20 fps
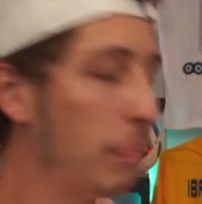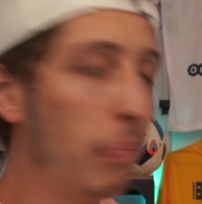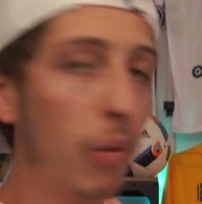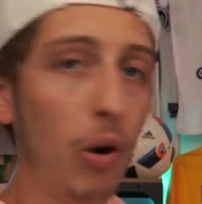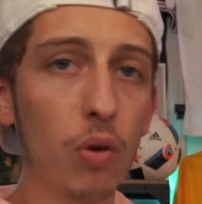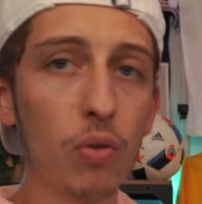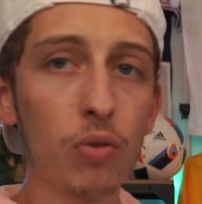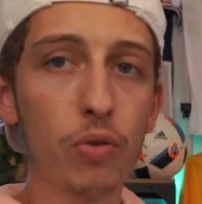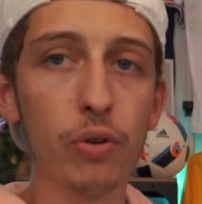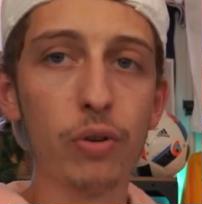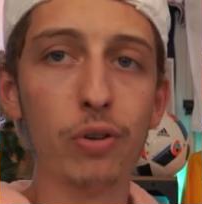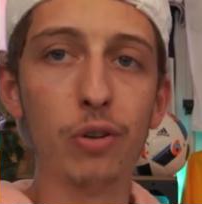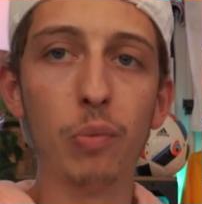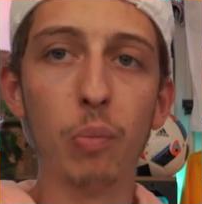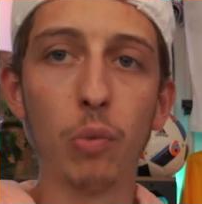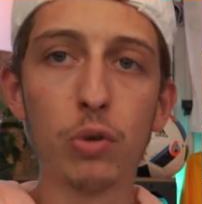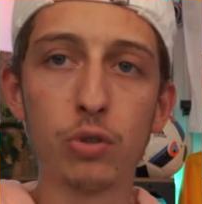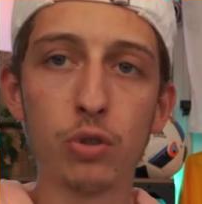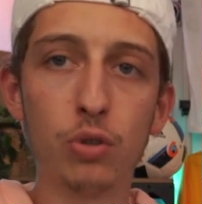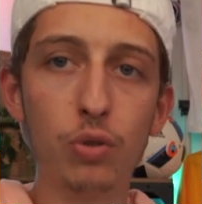bandes
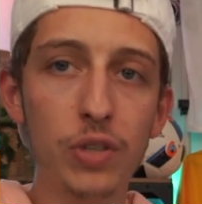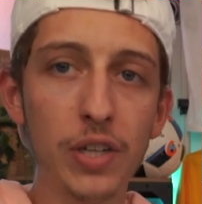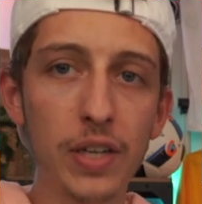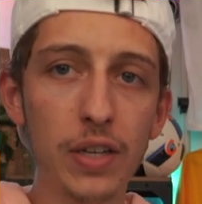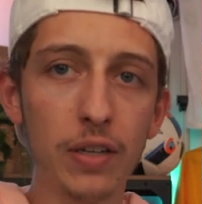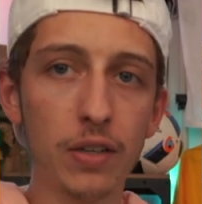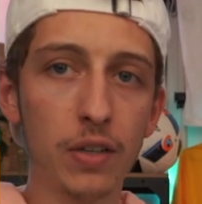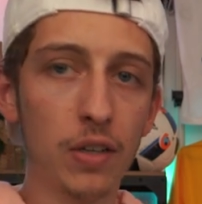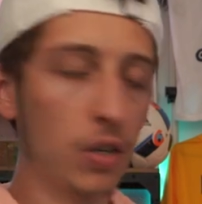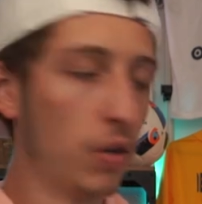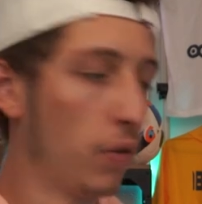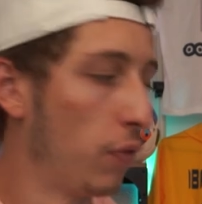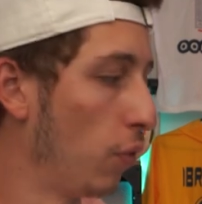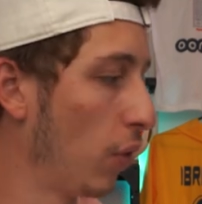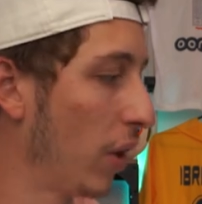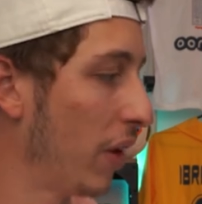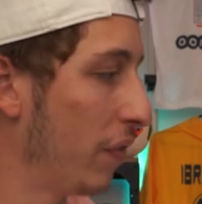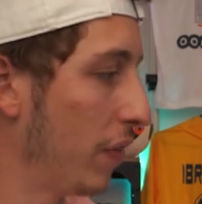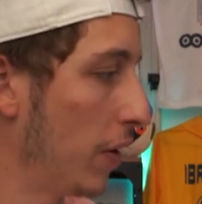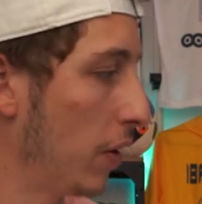mentionnées
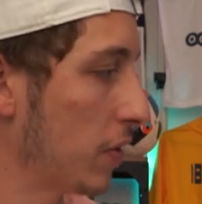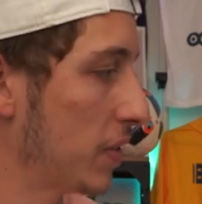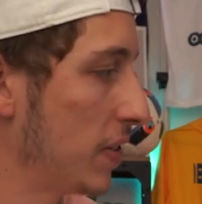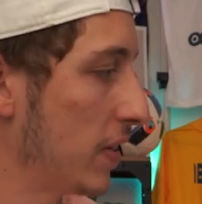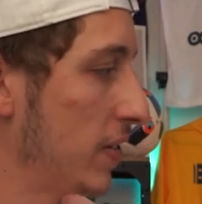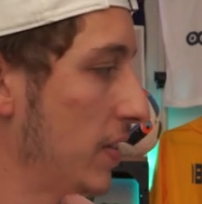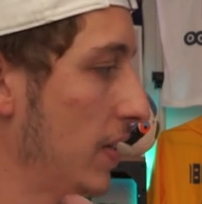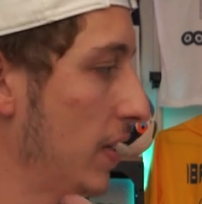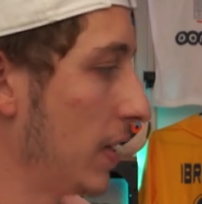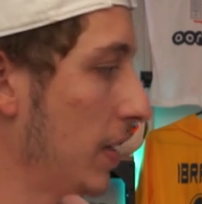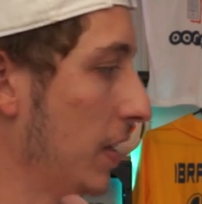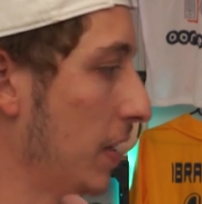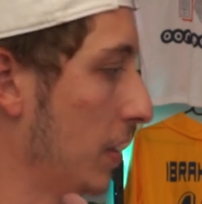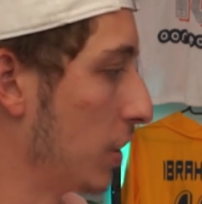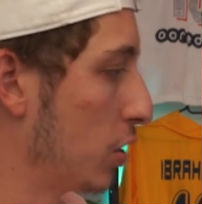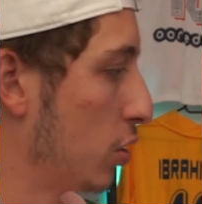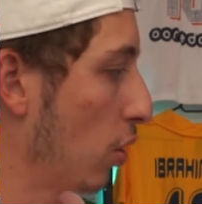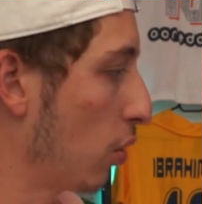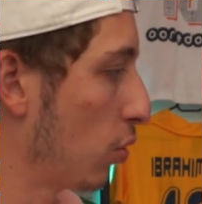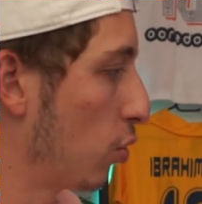font référence à
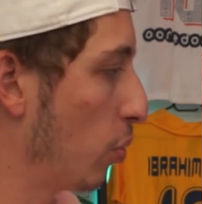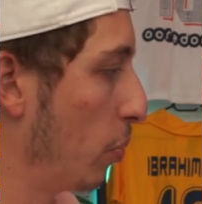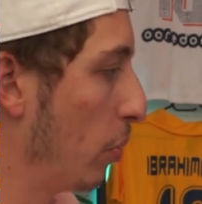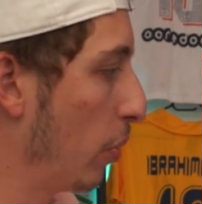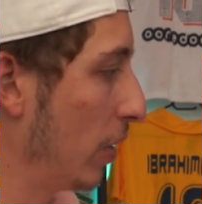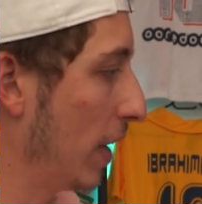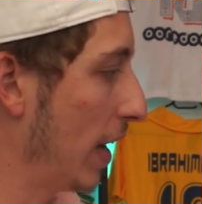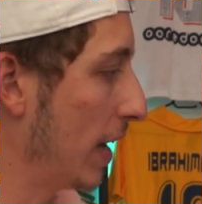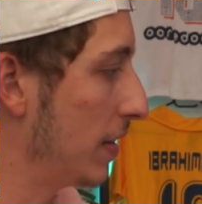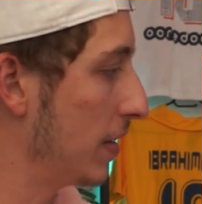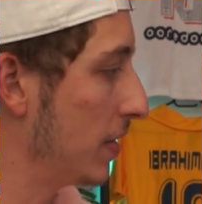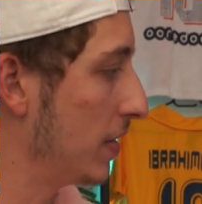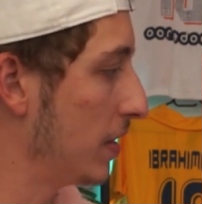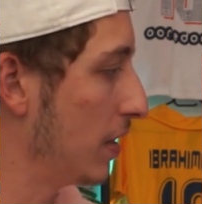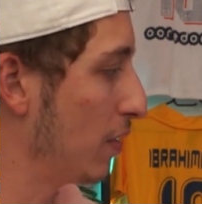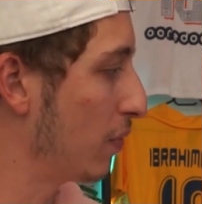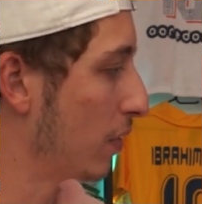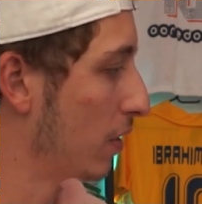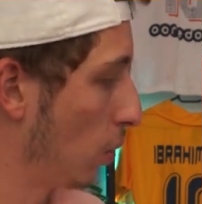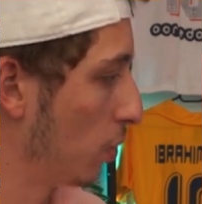ces genres de bandes
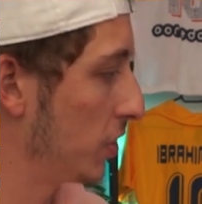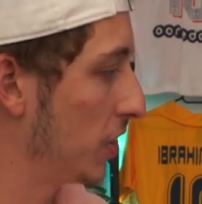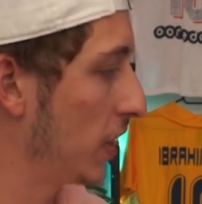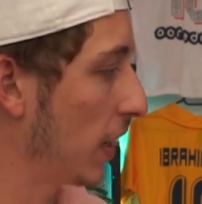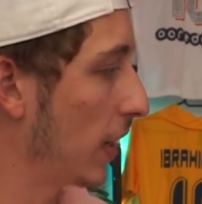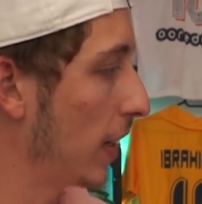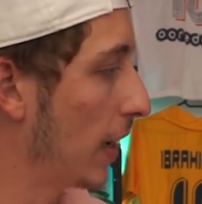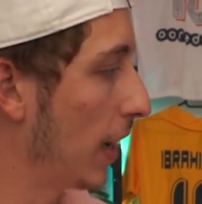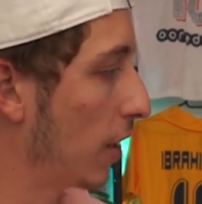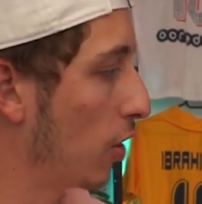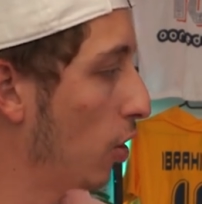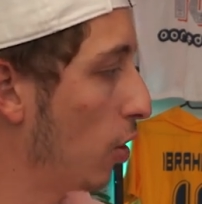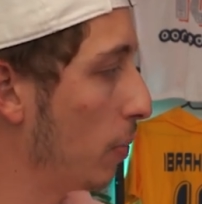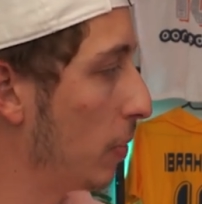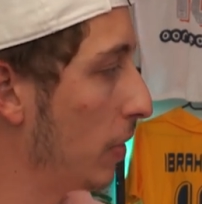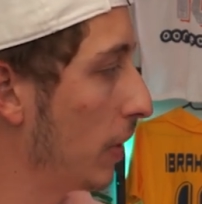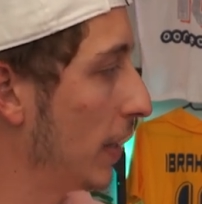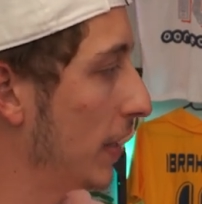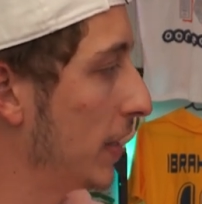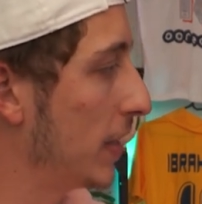adhésives, on dirait de la
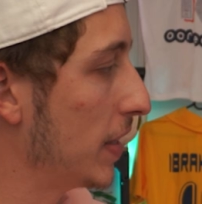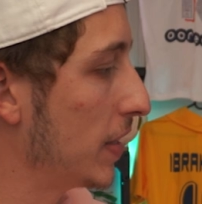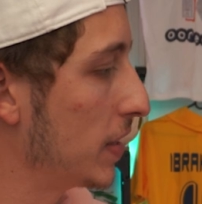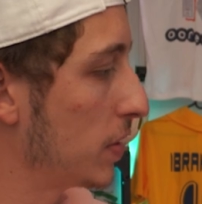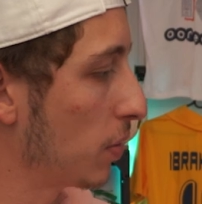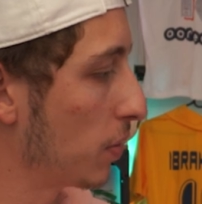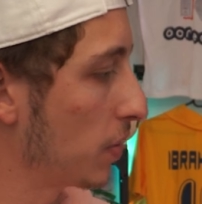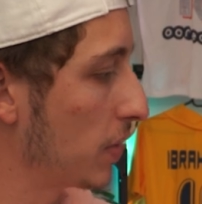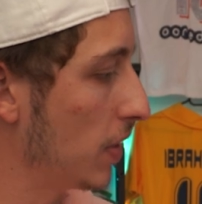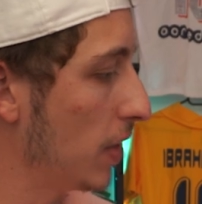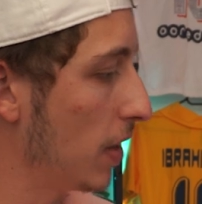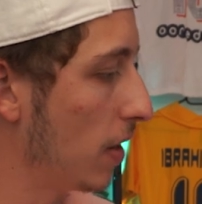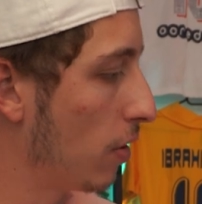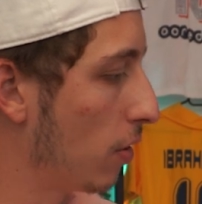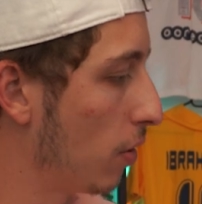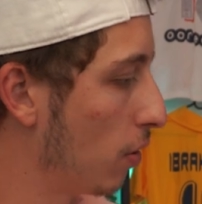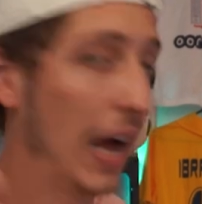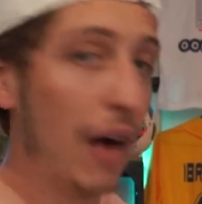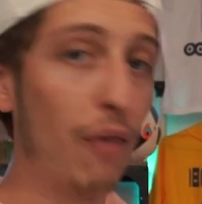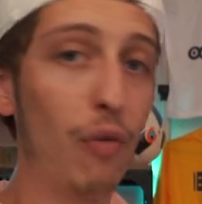gomme et qui est censée
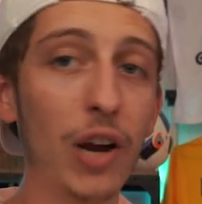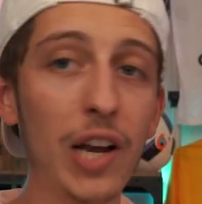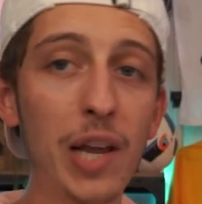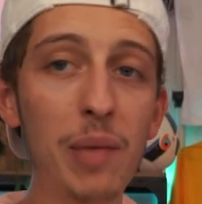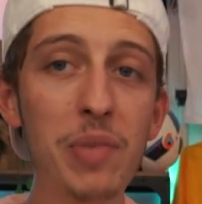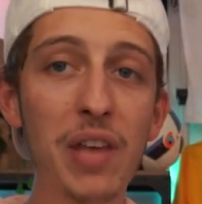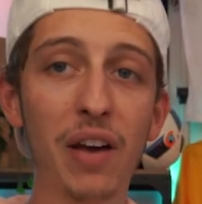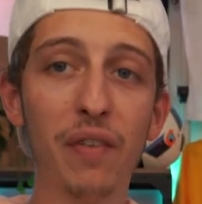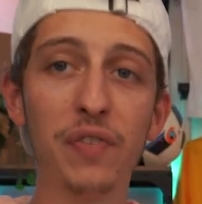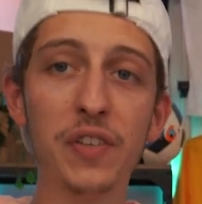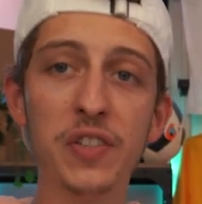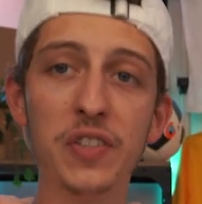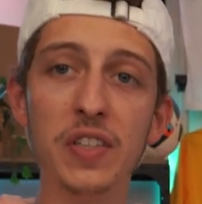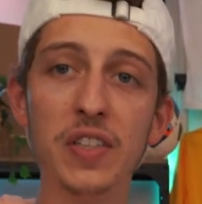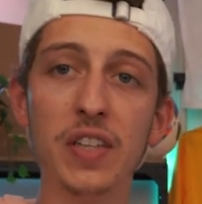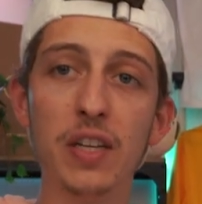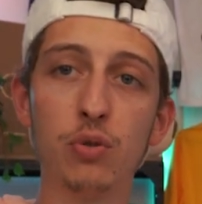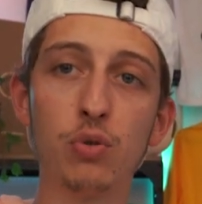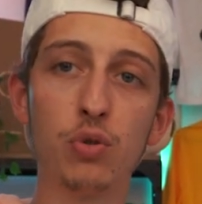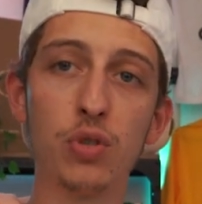avoir les bienfaits
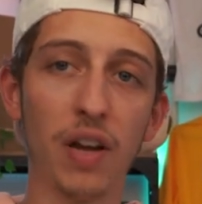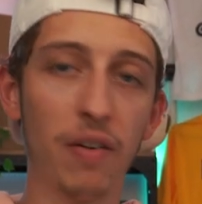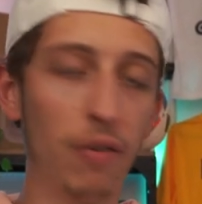cités juste